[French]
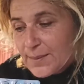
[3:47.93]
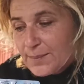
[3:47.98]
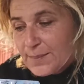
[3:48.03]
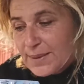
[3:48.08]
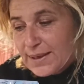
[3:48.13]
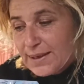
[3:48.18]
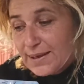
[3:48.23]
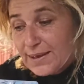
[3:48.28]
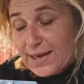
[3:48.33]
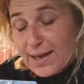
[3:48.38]

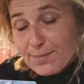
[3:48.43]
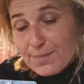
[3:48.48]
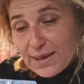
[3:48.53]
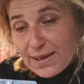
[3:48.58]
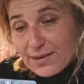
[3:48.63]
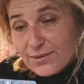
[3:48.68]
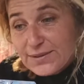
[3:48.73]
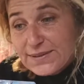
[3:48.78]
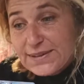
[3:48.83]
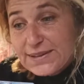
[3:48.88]
mais la
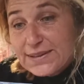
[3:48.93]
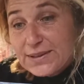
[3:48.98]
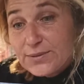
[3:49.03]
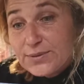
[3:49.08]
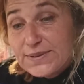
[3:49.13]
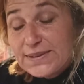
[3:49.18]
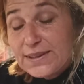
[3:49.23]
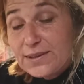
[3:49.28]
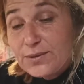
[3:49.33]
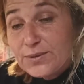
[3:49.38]
balance qui est
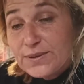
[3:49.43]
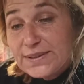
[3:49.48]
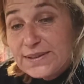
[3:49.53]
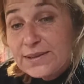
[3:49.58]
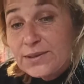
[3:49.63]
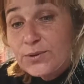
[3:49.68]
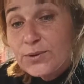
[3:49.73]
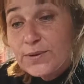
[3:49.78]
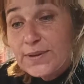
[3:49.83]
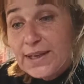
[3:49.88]
aussi le
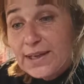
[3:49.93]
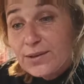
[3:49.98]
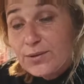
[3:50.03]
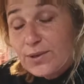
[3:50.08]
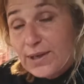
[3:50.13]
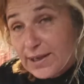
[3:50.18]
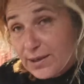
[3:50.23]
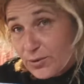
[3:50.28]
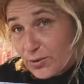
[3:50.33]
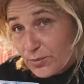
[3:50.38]
signe d'air
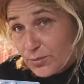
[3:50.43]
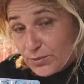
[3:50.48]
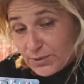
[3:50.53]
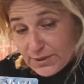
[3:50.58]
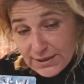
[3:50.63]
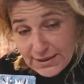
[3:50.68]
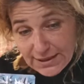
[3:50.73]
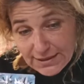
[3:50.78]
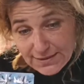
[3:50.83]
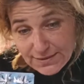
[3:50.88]
de la
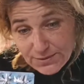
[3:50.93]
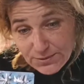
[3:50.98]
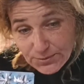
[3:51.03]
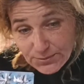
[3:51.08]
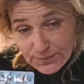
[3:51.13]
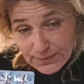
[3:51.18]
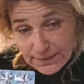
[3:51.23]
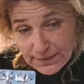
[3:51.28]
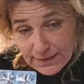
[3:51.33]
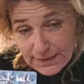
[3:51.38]

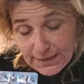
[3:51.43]
communication.